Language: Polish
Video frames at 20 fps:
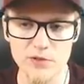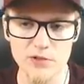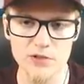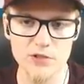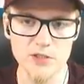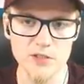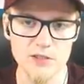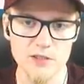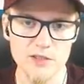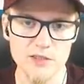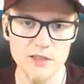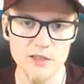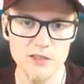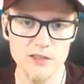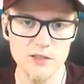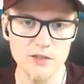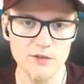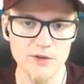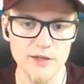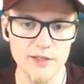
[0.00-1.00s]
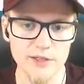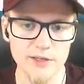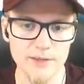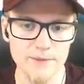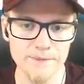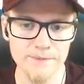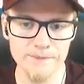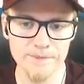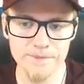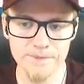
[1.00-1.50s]
prysznic, zdecydowanie.
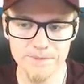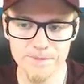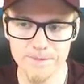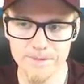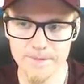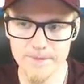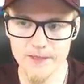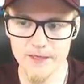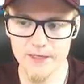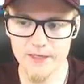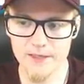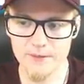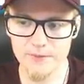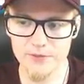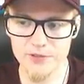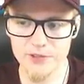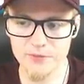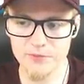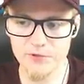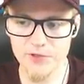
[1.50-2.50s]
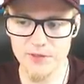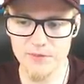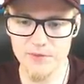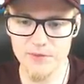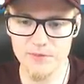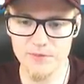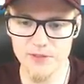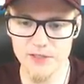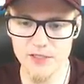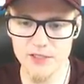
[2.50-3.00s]

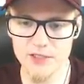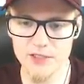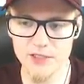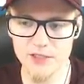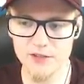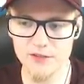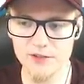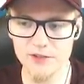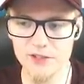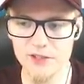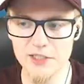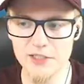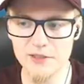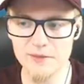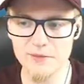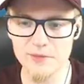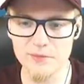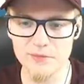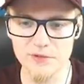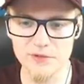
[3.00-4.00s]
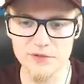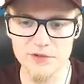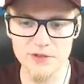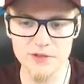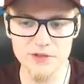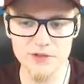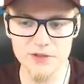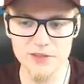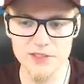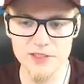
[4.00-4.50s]
Potrzebujemy mniejszego, no ten bym mógł
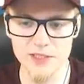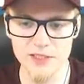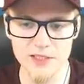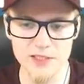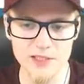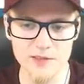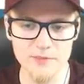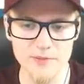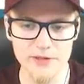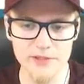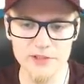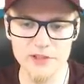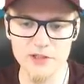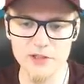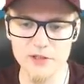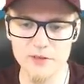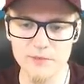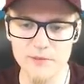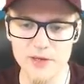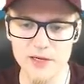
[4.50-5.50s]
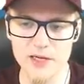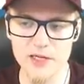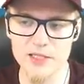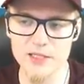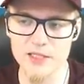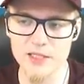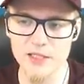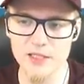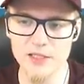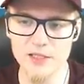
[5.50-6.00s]
wziąć, on jest taki najbardziej
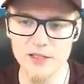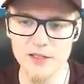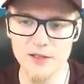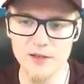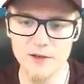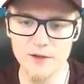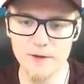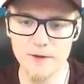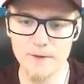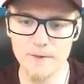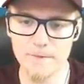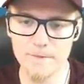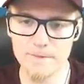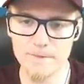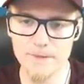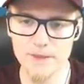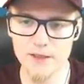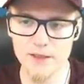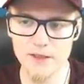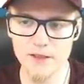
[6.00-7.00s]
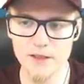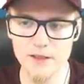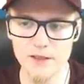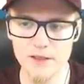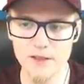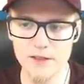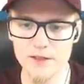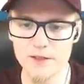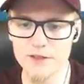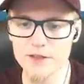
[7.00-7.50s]
basic.
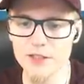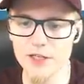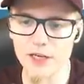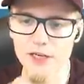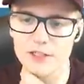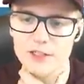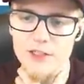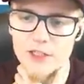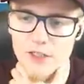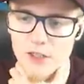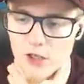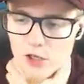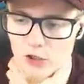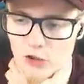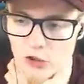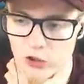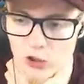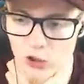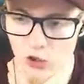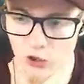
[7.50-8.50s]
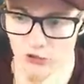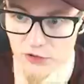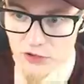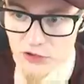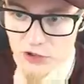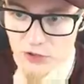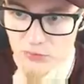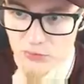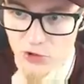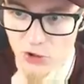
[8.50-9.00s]
Eee, czekajcie, trony
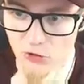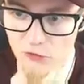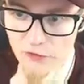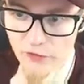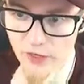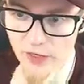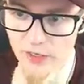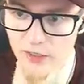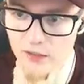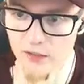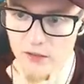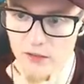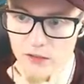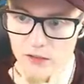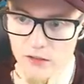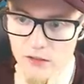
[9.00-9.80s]
są nowe!